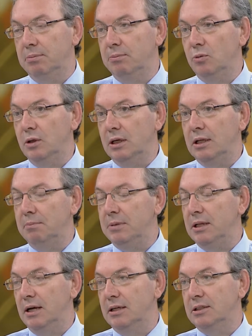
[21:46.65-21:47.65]
Bunlardan bir
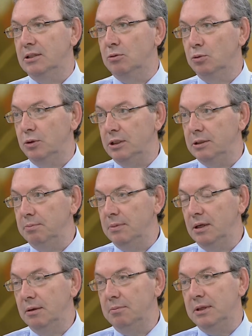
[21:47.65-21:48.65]
tanesi turizm,
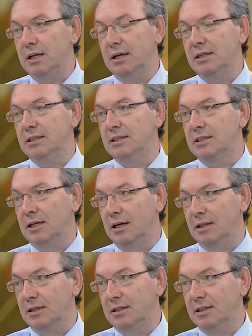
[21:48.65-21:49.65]
bir tanesi
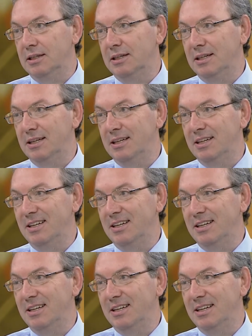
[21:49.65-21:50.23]
sağlık. Hmm.